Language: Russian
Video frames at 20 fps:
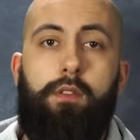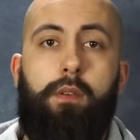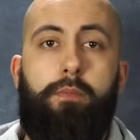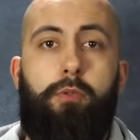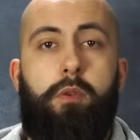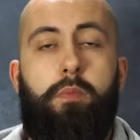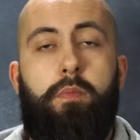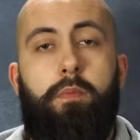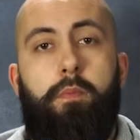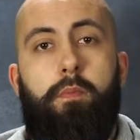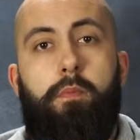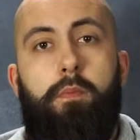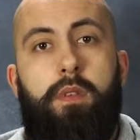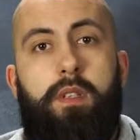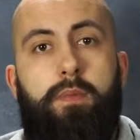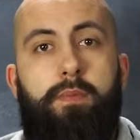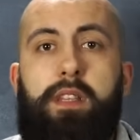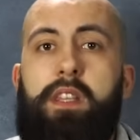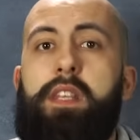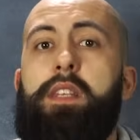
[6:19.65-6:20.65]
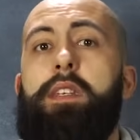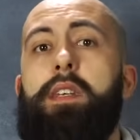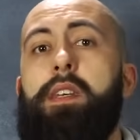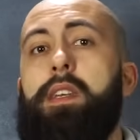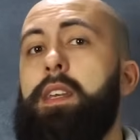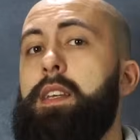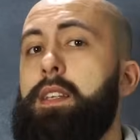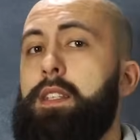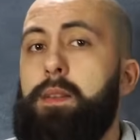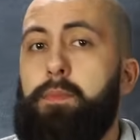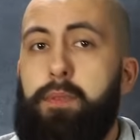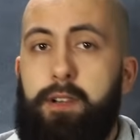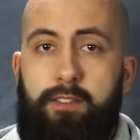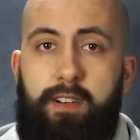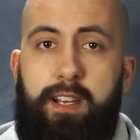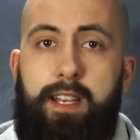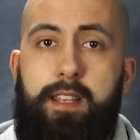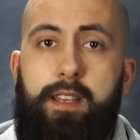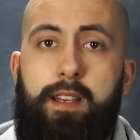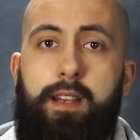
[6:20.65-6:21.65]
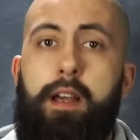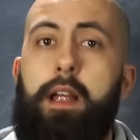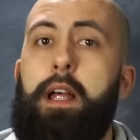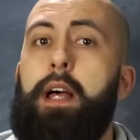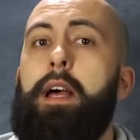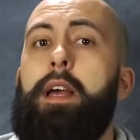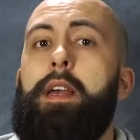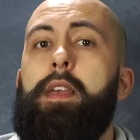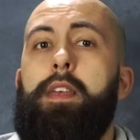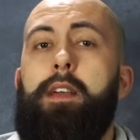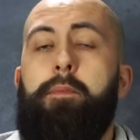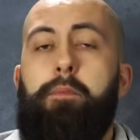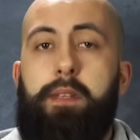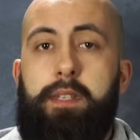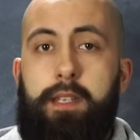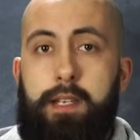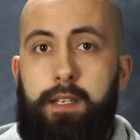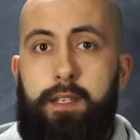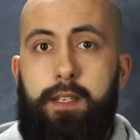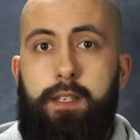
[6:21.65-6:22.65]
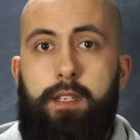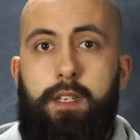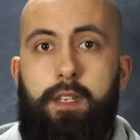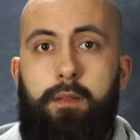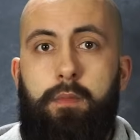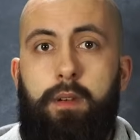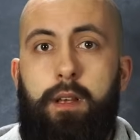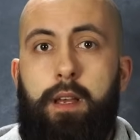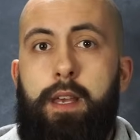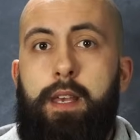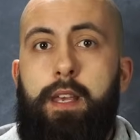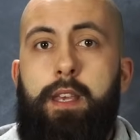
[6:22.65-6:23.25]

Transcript: В общем, смотрите, какие есть направления и определитесь с ним.